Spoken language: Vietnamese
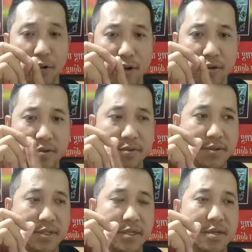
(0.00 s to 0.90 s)
luôn,
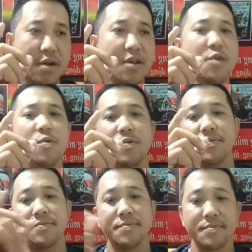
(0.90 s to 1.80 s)
nó yếu.
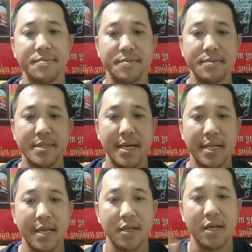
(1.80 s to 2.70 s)

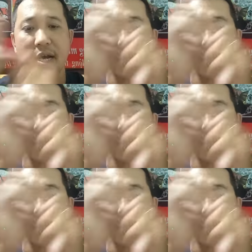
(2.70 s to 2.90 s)
Thì giờ